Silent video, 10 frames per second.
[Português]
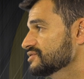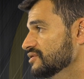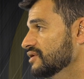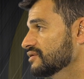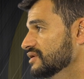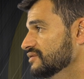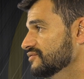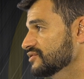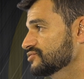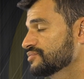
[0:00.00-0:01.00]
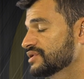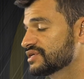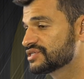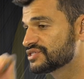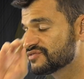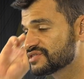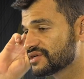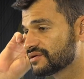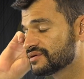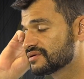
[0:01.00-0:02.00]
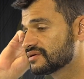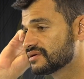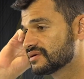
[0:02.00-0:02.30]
Nacional, né? Foi a subida de divisão.